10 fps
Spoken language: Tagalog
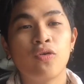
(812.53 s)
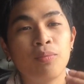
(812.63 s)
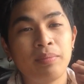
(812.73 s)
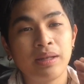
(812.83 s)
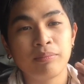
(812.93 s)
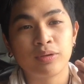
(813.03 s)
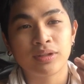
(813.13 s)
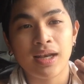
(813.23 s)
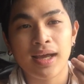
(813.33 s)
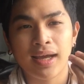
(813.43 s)
Kung min mo
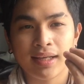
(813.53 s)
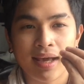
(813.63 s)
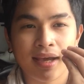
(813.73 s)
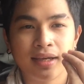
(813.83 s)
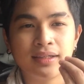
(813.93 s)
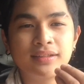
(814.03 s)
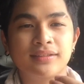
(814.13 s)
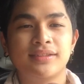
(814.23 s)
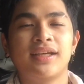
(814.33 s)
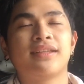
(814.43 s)
talaga na,
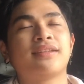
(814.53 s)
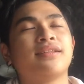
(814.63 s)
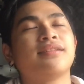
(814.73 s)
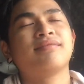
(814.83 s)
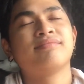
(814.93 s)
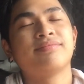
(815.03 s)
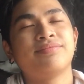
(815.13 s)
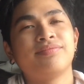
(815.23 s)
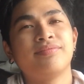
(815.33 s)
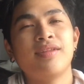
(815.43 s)
shit,
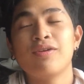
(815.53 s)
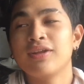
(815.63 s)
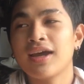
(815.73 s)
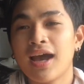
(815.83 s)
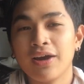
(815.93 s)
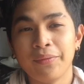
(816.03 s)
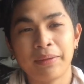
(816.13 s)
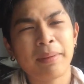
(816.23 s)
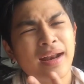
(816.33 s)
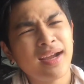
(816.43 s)
pag bumalik ka, ka,
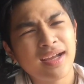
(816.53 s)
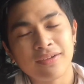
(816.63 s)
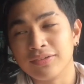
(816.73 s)
parang